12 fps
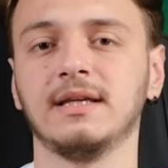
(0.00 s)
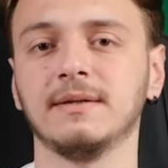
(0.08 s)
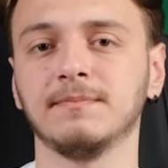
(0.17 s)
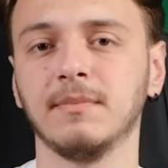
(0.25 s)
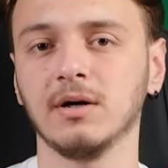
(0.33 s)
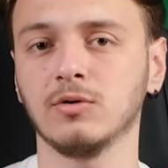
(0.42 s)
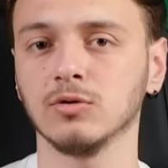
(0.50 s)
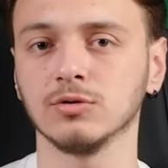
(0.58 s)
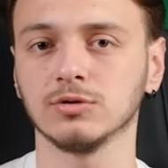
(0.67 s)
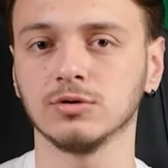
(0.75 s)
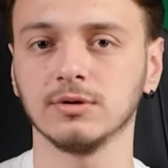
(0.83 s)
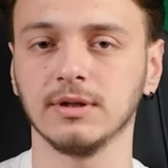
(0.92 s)
Ekipman
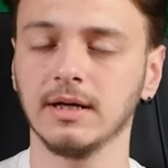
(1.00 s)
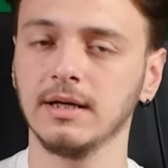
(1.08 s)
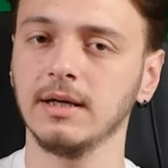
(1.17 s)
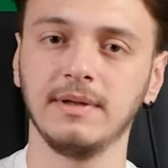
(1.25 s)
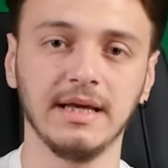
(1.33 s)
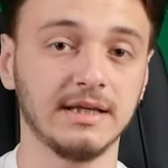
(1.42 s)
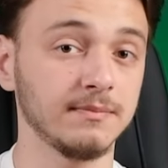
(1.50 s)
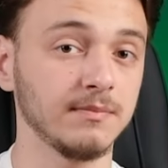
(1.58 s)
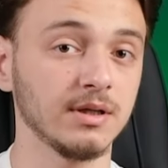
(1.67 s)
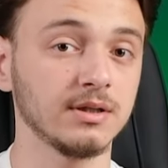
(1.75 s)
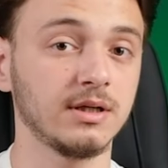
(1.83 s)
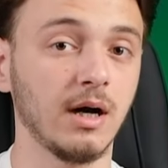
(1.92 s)
konusunda bir
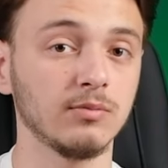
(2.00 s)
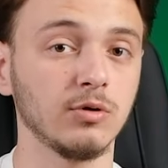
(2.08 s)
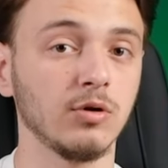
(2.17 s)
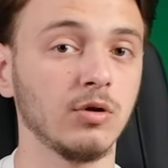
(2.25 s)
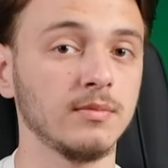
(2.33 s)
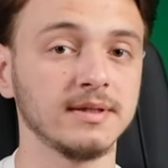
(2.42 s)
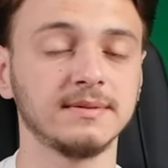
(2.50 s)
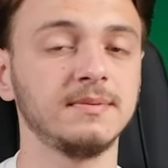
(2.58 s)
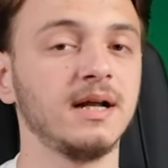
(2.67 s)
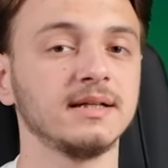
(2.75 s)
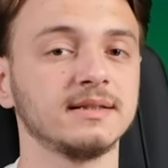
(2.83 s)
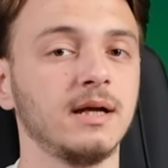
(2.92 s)
ekipmanın kablolu olması
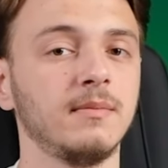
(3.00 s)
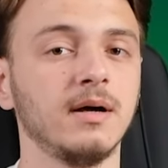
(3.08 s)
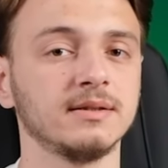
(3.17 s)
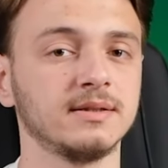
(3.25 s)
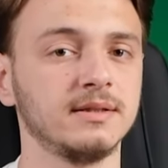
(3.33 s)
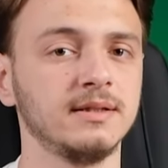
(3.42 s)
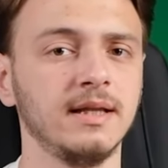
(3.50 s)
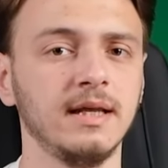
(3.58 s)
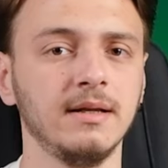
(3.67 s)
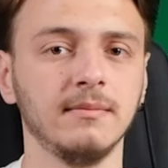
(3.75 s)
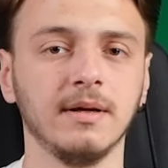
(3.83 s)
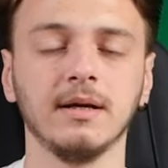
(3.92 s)
biraz daha mantıklı mantıklı
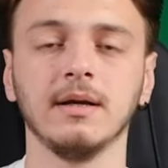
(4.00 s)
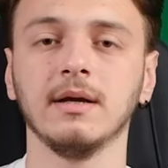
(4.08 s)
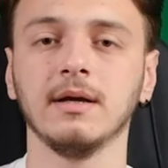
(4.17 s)
değil mi?